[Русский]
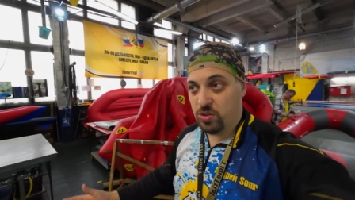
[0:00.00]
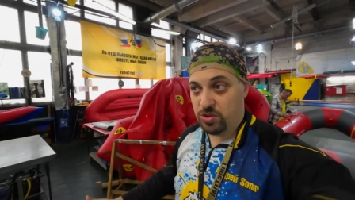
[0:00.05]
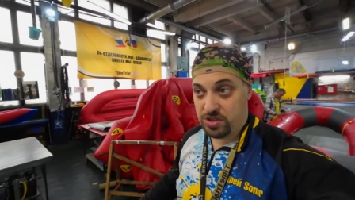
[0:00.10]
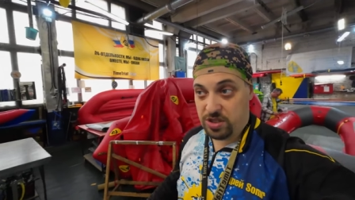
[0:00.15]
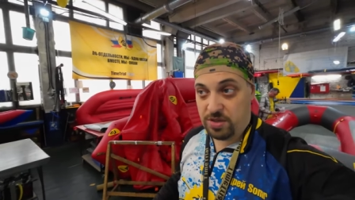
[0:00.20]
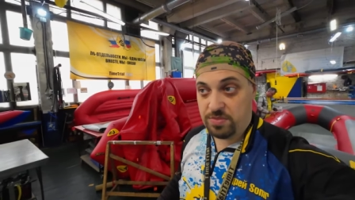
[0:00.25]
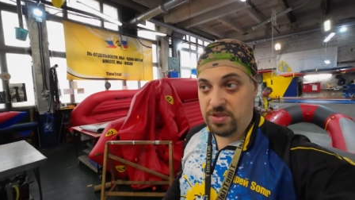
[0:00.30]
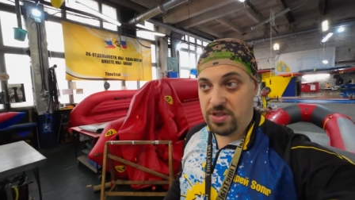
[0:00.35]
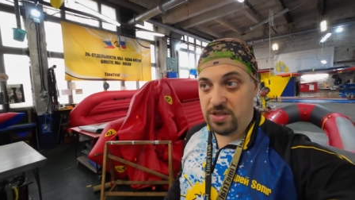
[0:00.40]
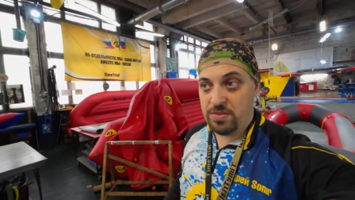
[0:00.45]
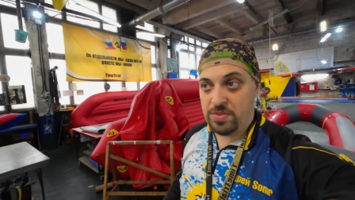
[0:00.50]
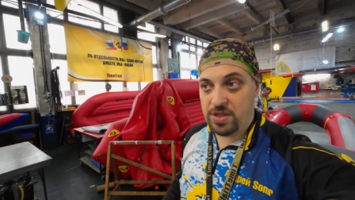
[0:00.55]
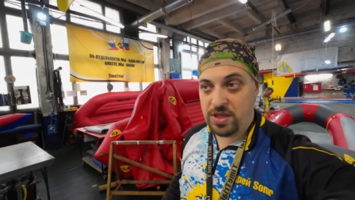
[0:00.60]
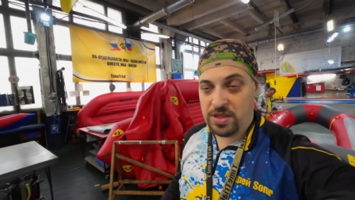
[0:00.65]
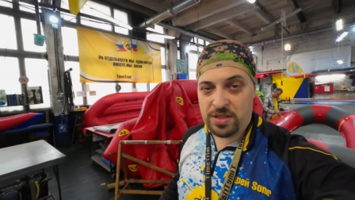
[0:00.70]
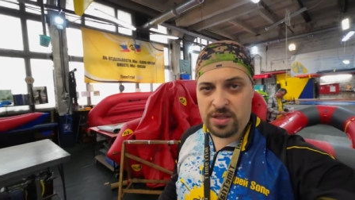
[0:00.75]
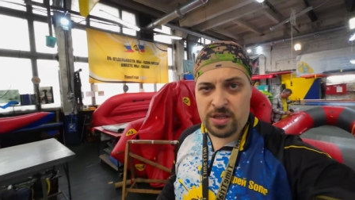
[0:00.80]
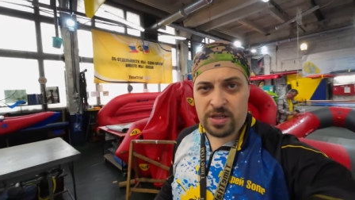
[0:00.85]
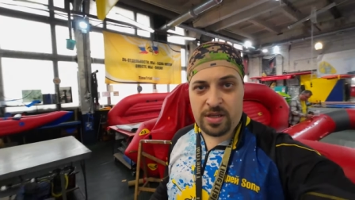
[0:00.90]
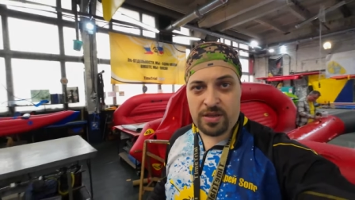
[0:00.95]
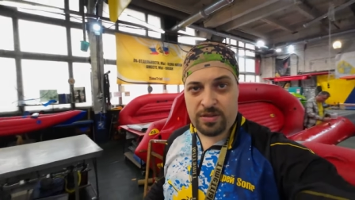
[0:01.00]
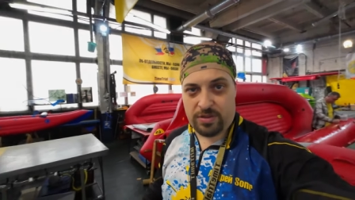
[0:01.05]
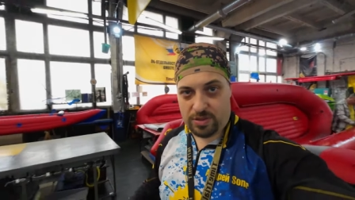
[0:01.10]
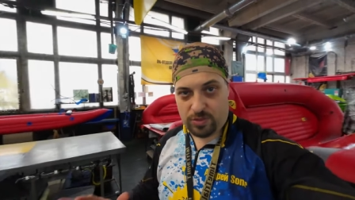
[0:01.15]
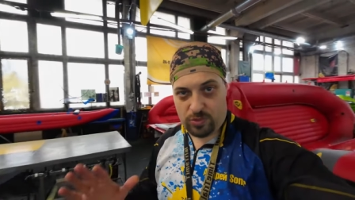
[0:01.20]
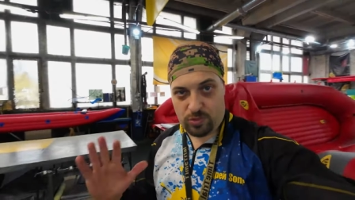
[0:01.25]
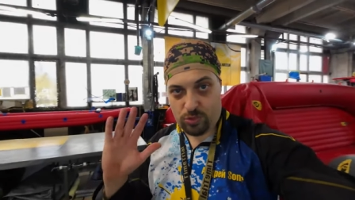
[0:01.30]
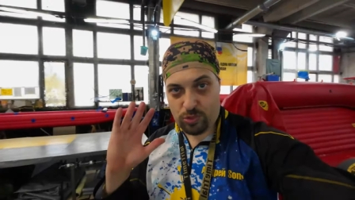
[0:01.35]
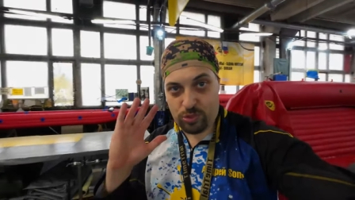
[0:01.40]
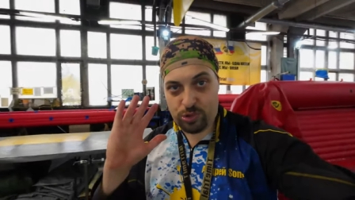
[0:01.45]
но тем не менее
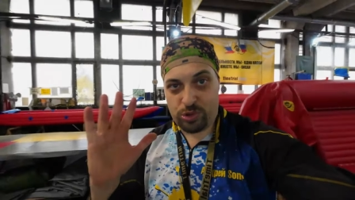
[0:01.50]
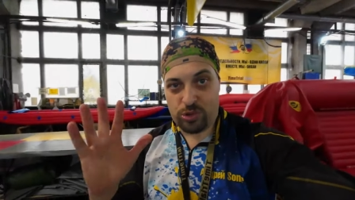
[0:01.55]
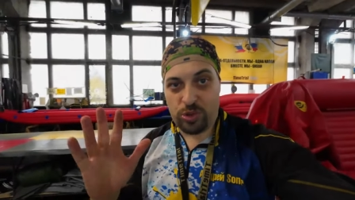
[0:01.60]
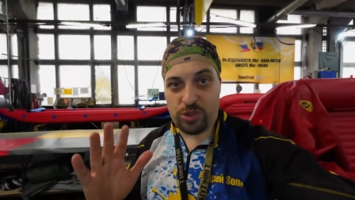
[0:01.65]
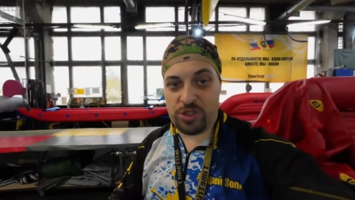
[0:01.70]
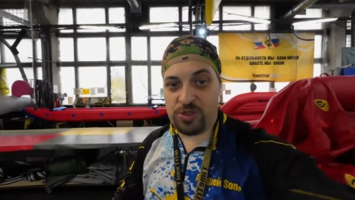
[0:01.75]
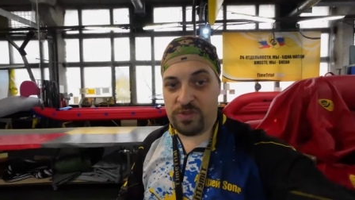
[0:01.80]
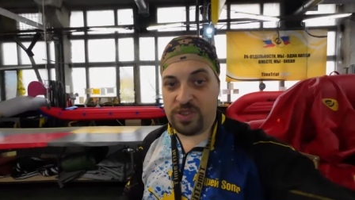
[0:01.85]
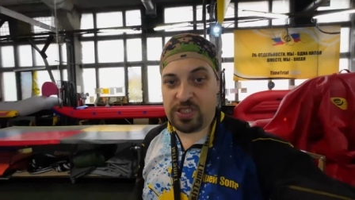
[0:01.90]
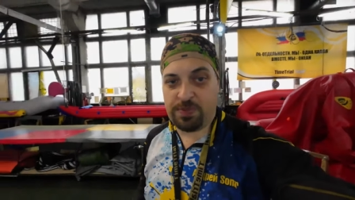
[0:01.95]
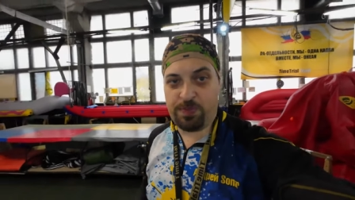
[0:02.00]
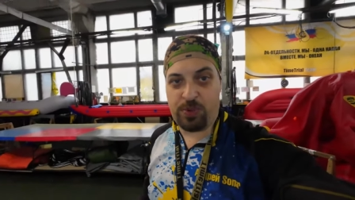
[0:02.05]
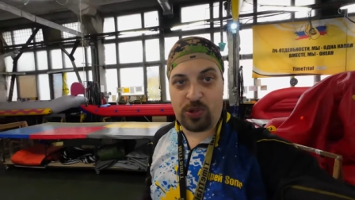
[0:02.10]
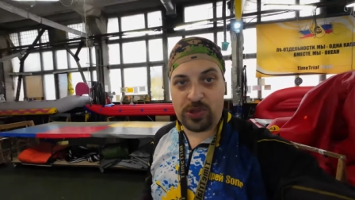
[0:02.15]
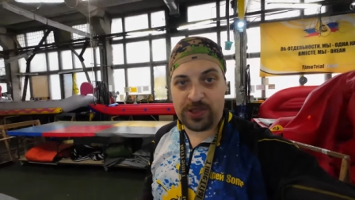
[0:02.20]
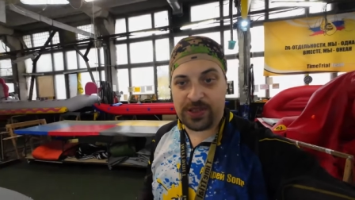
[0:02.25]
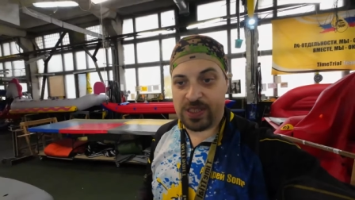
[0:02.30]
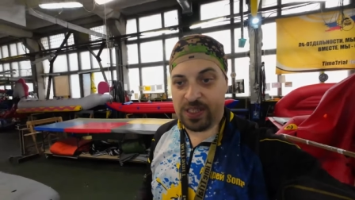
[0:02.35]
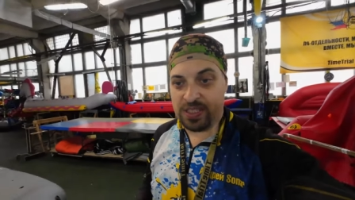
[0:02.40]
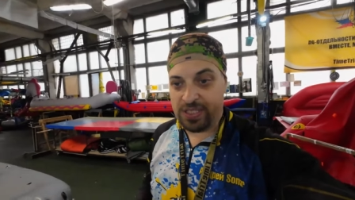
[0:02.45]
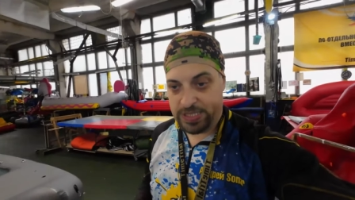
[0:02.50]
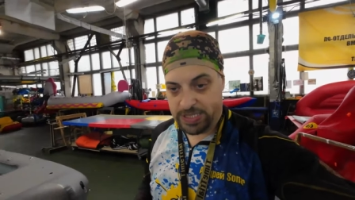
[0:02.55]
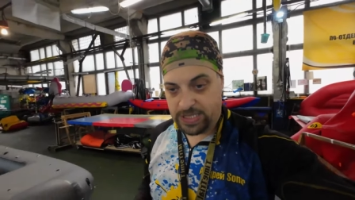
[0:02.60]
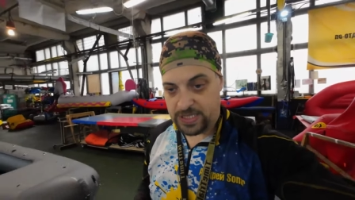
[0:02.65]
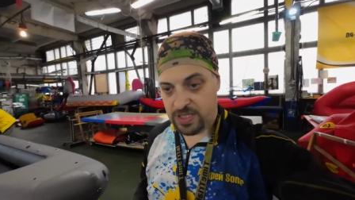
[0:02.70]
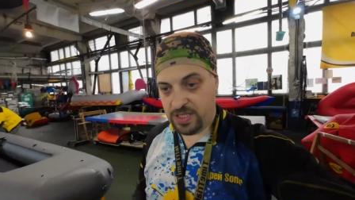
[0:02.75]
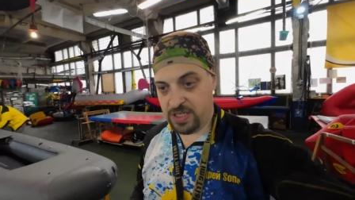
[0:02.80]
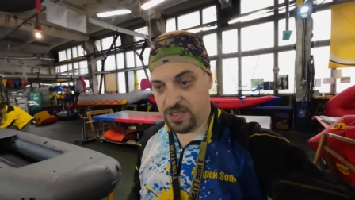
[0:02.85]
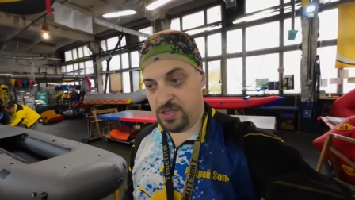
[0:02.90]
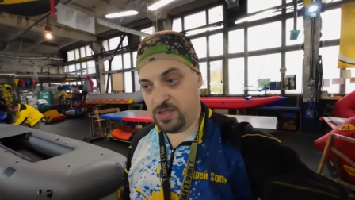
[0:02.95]
устойчивый спрос на них
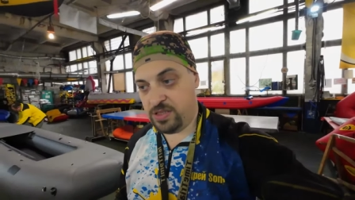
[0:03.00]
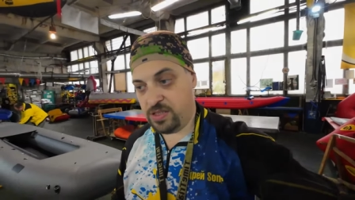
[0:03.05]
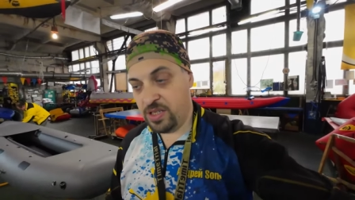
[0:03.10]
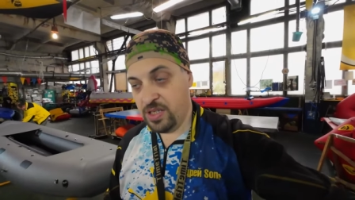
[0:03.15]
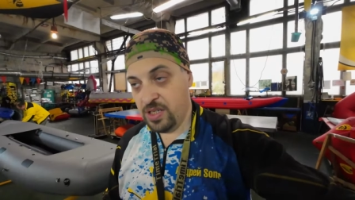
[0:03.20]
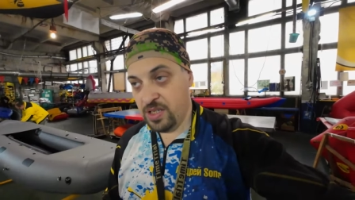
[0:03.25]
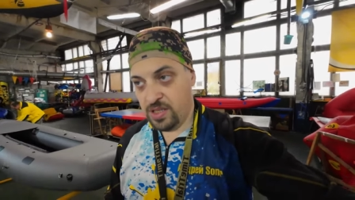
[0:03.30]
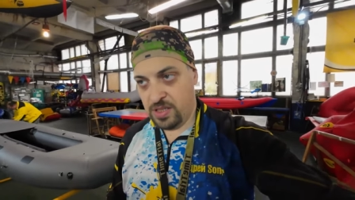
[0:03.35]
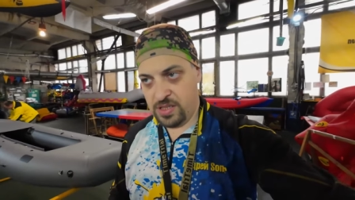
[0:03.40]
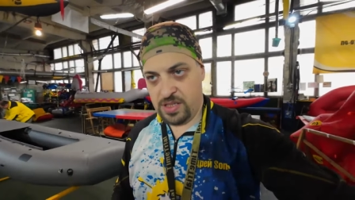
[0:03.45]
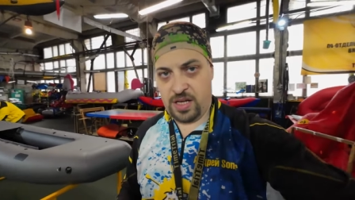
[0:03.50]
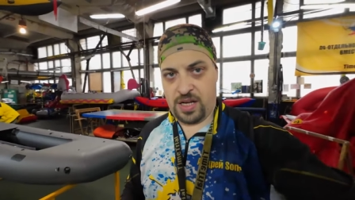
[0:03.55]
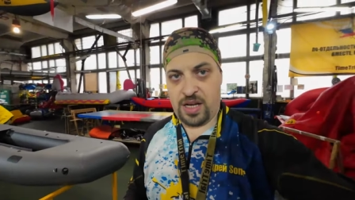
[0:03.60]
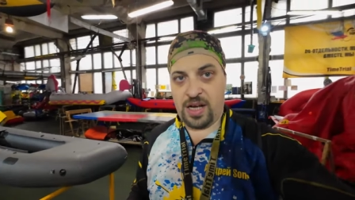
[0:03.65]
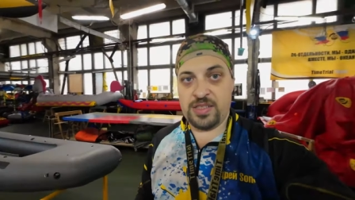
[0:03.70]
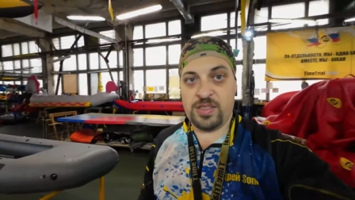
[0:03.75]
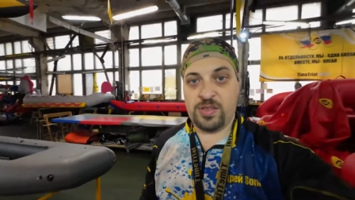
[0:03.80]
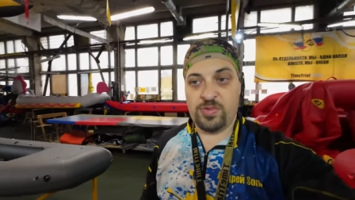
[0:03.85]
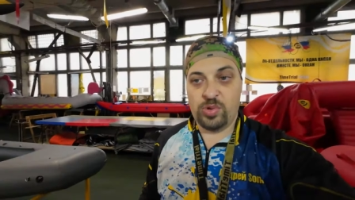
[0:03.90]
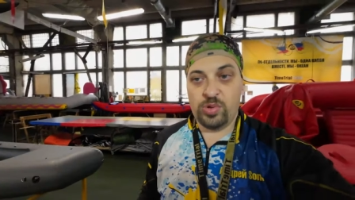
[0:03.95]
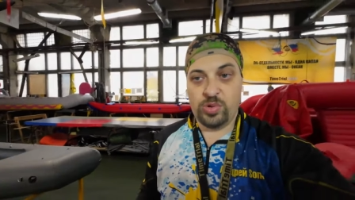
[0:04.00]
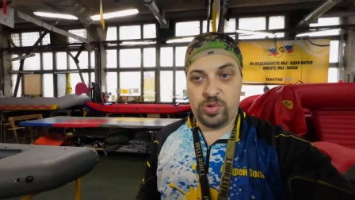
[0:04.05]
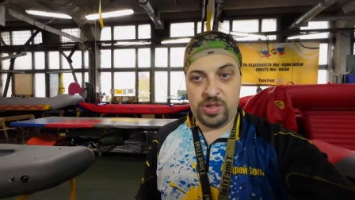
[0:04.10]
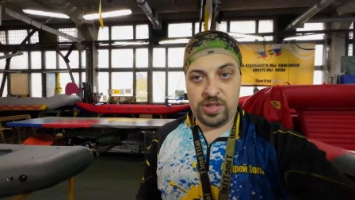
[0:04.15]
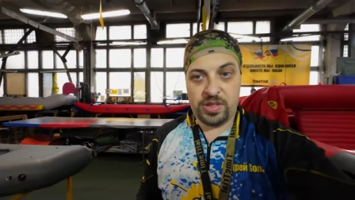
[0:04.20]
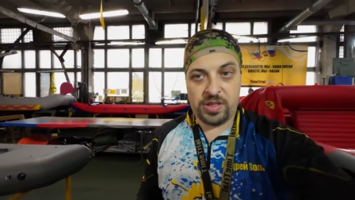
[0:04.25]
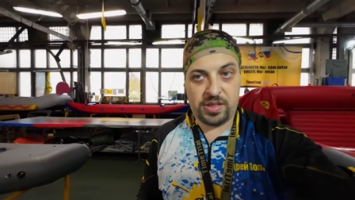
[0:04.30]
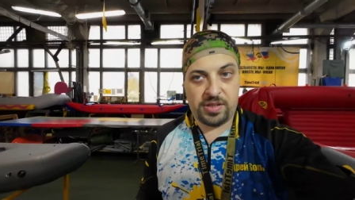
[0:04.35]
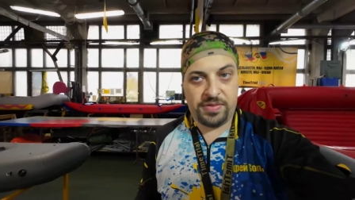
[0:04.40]
есть. Заказывают их